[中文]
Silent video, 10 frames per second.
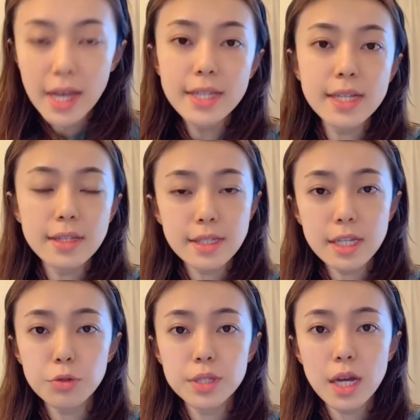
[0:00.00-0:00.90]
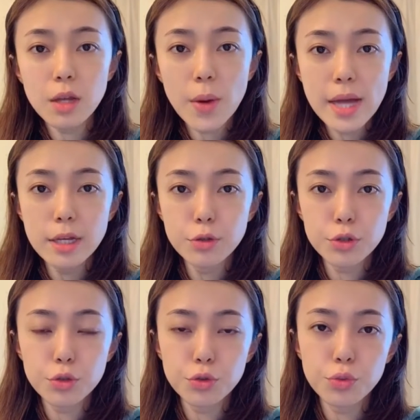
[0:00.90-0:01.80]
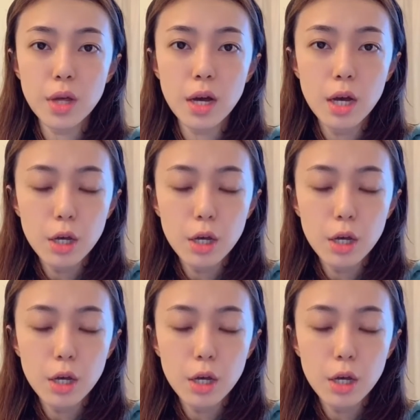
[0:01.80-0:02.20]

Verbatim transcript: 像津贴学校的话呢，就是除了